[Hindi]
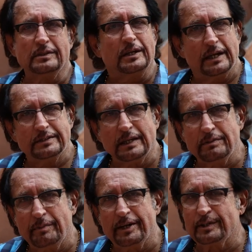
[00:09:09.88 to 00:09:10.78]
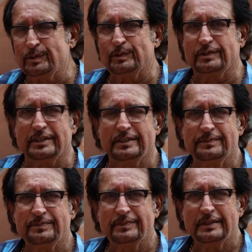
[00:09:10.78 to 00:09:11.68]
तनेजा साहब हमारे गुरु थे
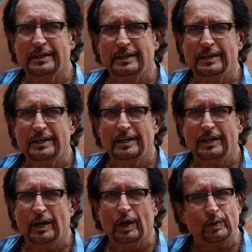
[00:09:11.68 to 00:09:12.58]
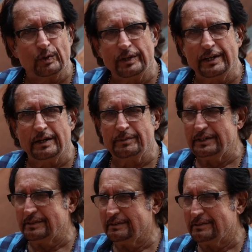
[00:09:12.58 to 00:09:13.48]
और उन्होंने
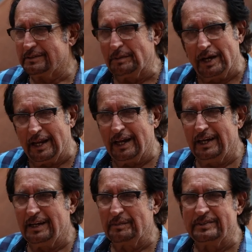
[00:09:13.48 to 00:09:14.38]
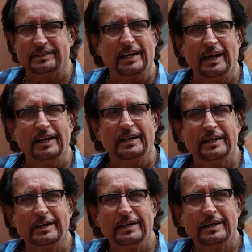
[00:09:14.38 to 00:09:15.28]
हमें संभाला हमें सिखाया
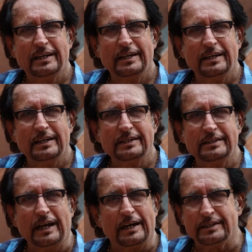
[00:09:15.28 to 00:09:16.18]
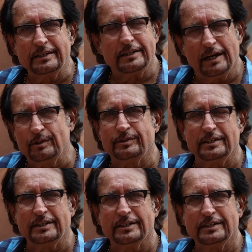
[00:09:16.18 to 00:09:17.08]
कि एक्टिंग क्या
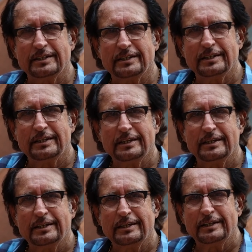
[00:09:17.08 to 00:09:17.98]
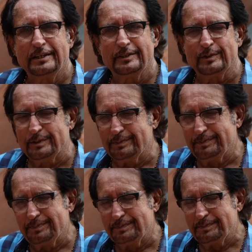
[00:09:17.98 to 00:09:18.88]
होती है
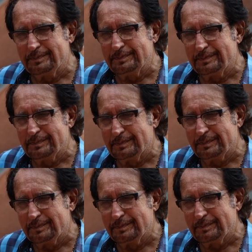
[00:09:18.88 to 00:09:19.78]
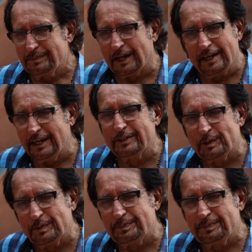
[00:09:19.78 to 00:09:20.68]
तो। देखा जाए तो